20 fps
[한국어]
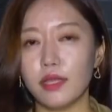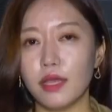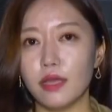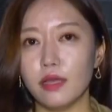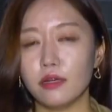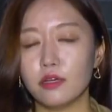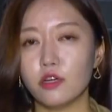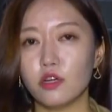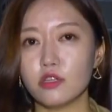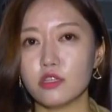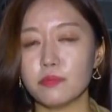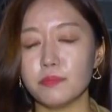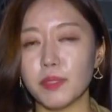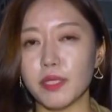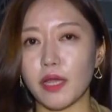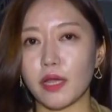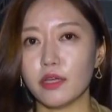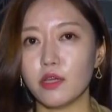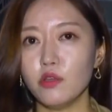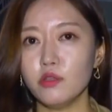네,
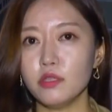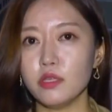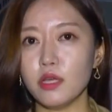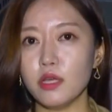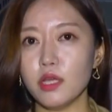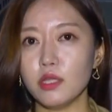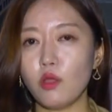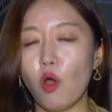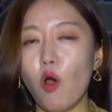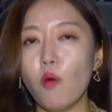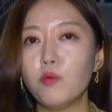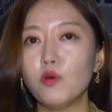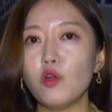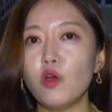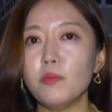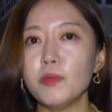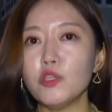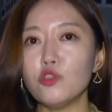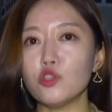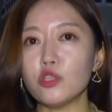그렇습니다. 현재
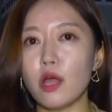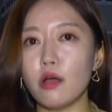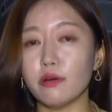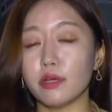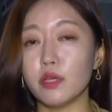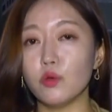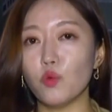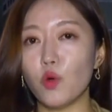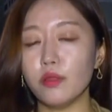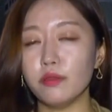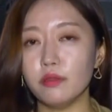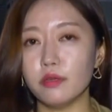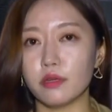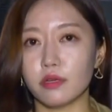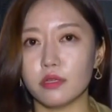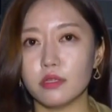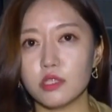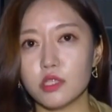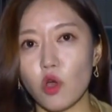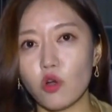더불어민주당
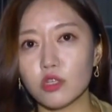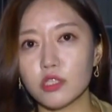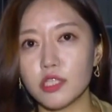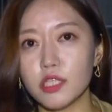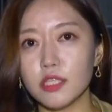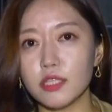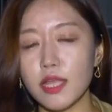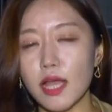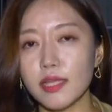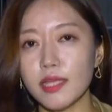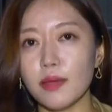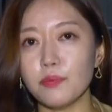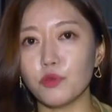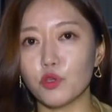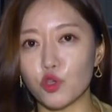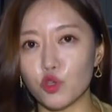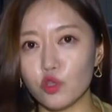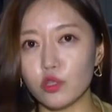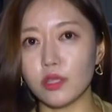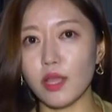의원들은 정치 탄압
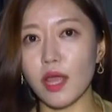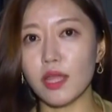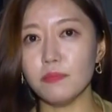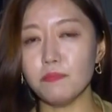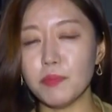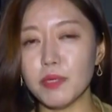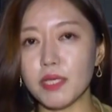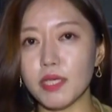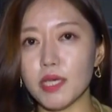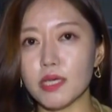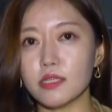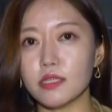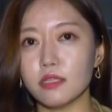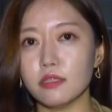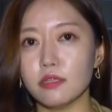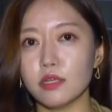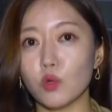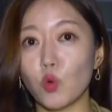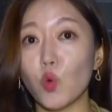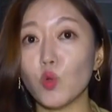규탄
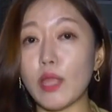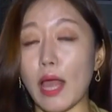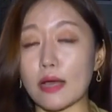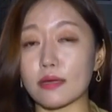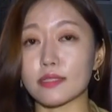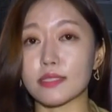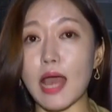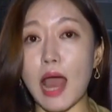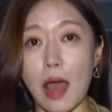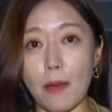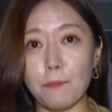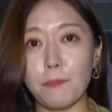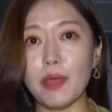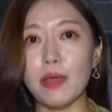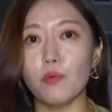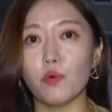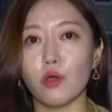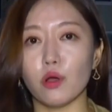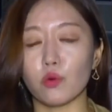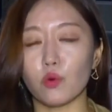피켓을 들고 당사
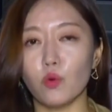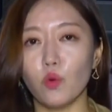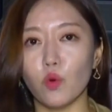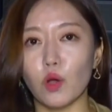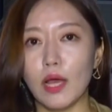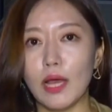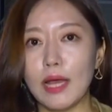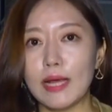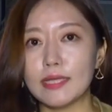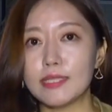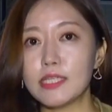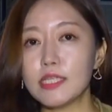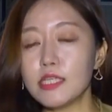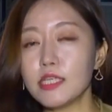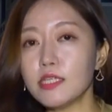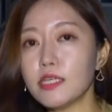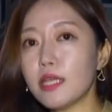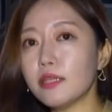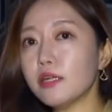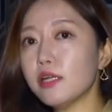앞에 모였고
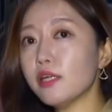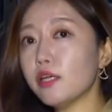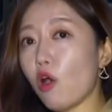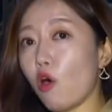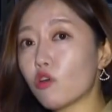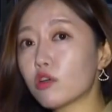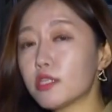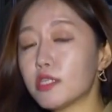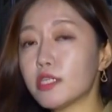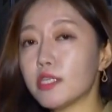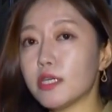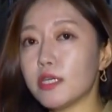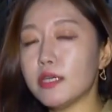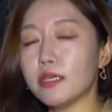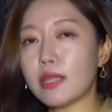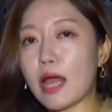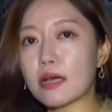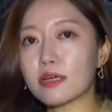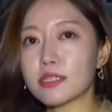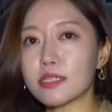지지자들
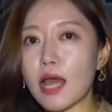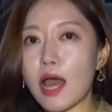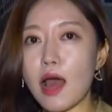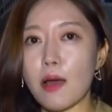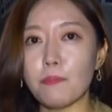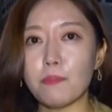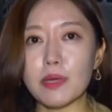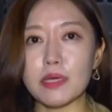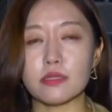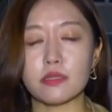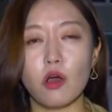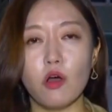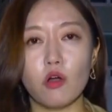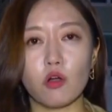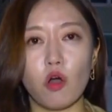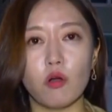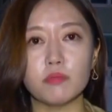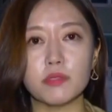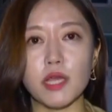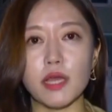역시 당사
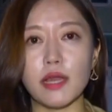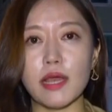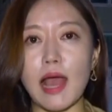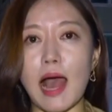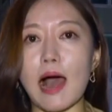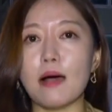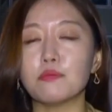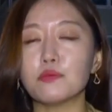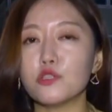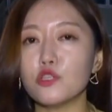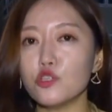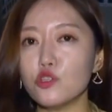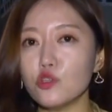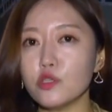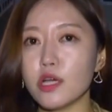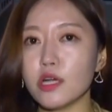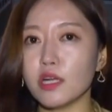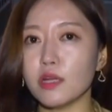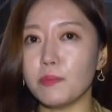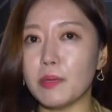앞에서 검찰의
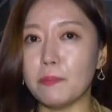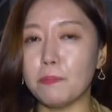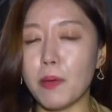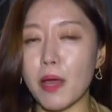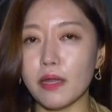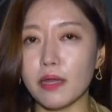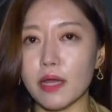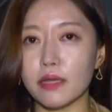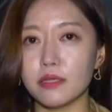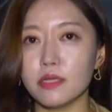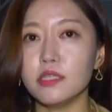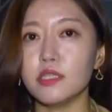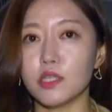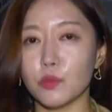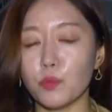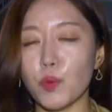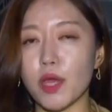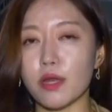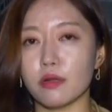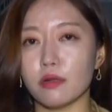압수수색을 비판하는
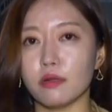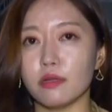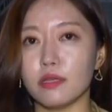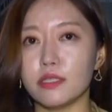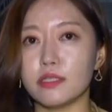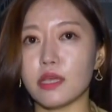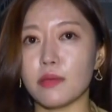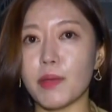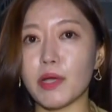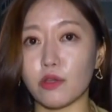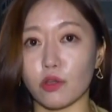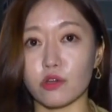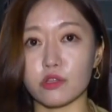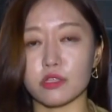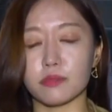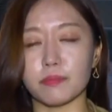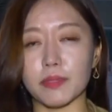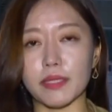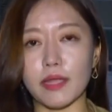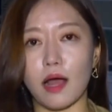집회를 이제 막
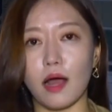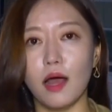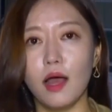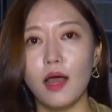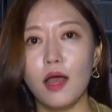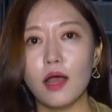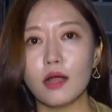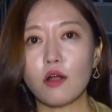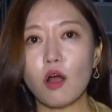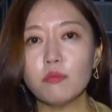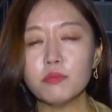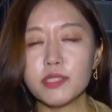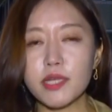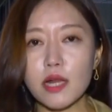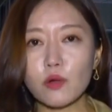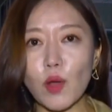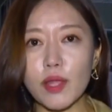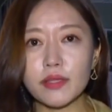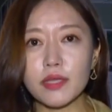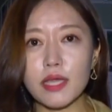열었습니다.
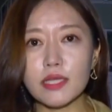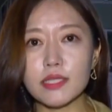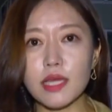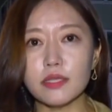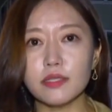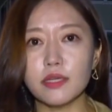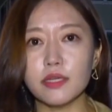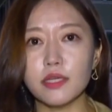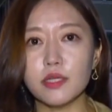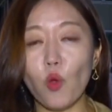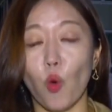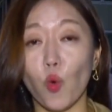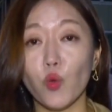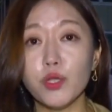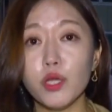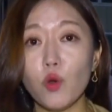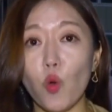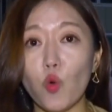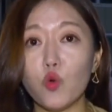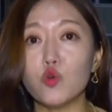검찰 관계자들은
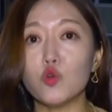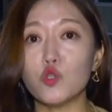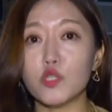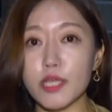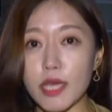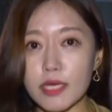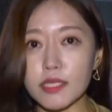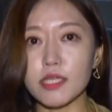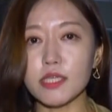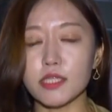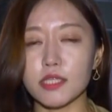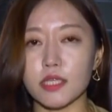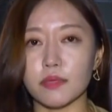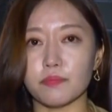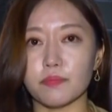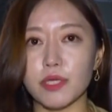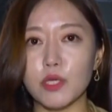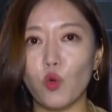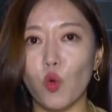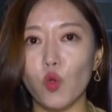오늘 오후
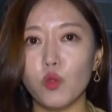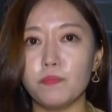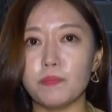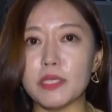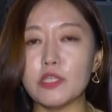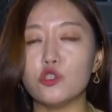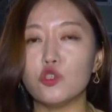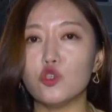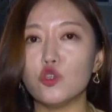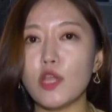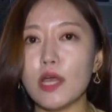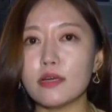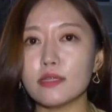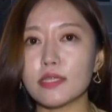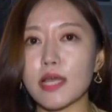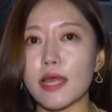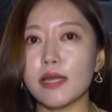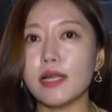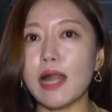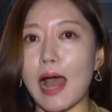3시쯤 이곳
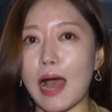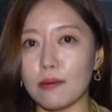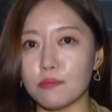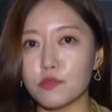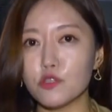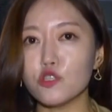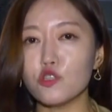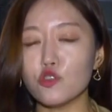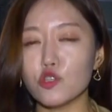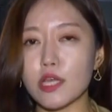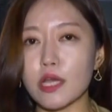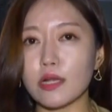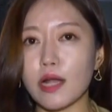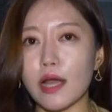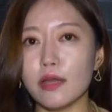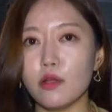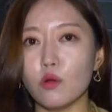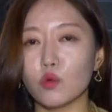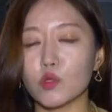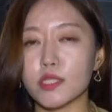민주당사를
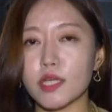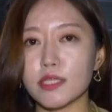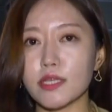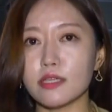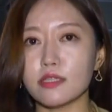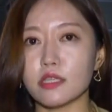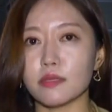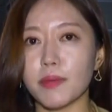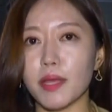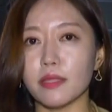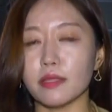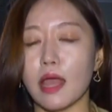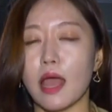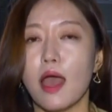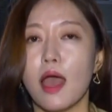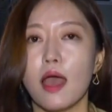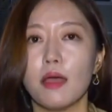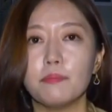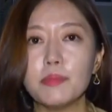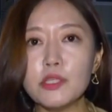압수수색하려고 찾았지만
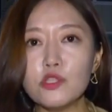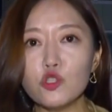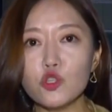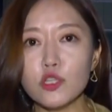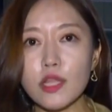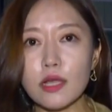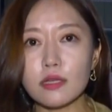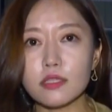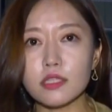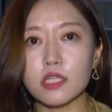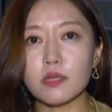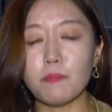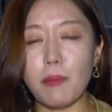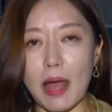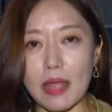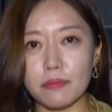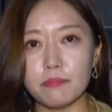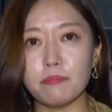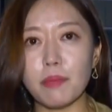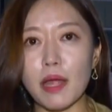민주당 측
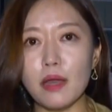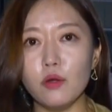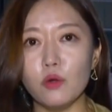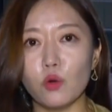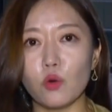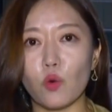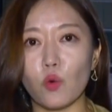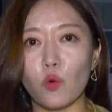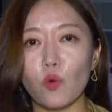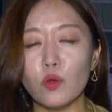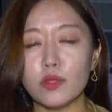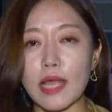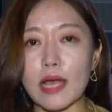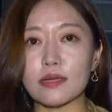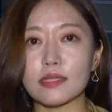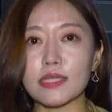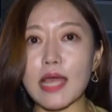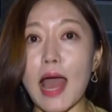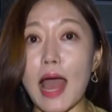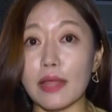반발로
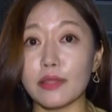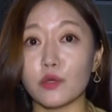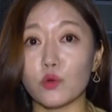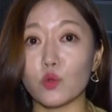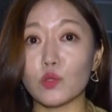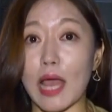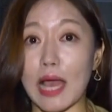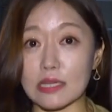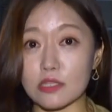당사 안으로